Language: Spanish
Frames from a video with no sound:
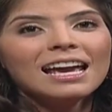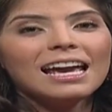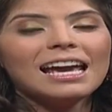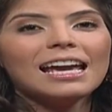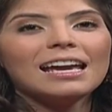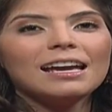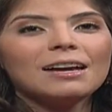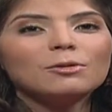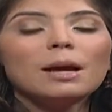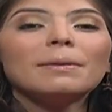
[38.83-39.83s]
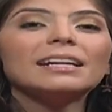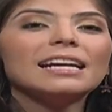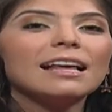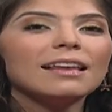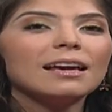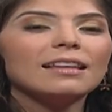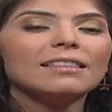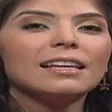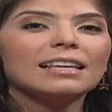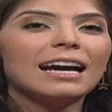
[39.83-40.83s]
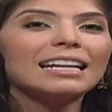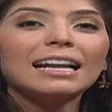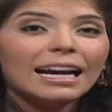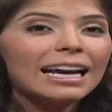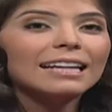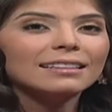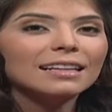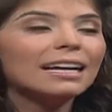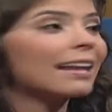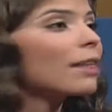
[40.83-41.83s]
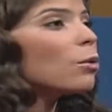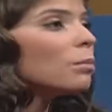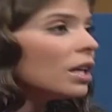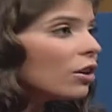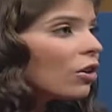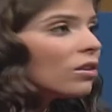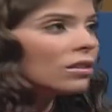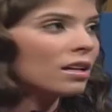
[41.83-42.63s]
Eh, una manera de, de llegarle a la gente cada domingo